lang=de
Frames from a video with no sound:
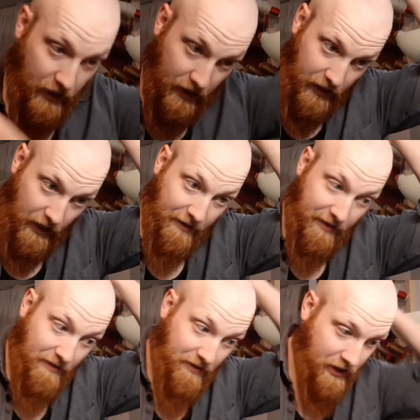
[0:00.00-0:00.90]
das
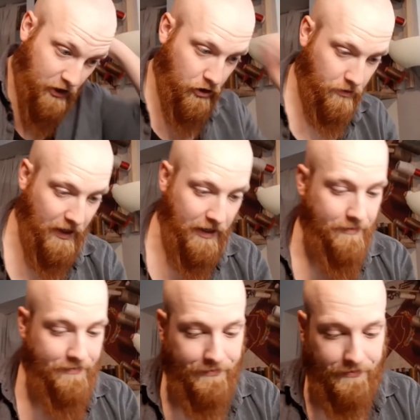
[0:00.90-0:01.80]
haben wir dann schon mal.
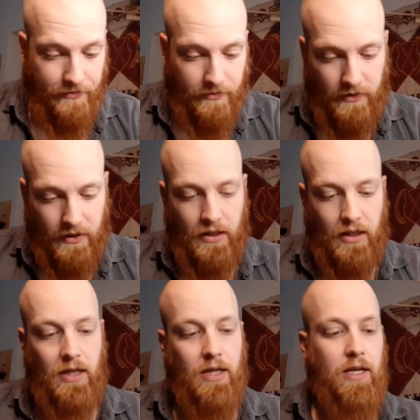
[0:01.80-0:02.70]

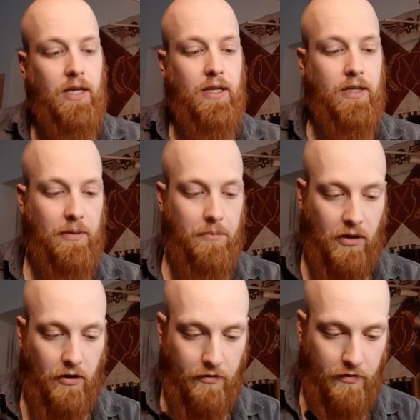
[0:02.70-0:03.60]
Dann
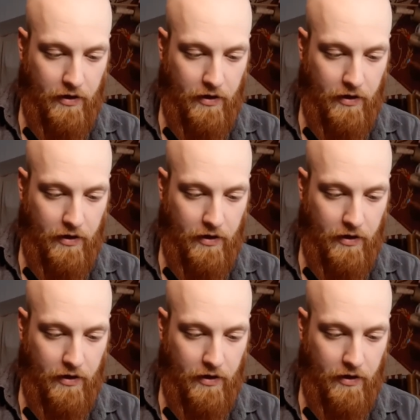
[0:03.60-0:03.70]
brauchen wir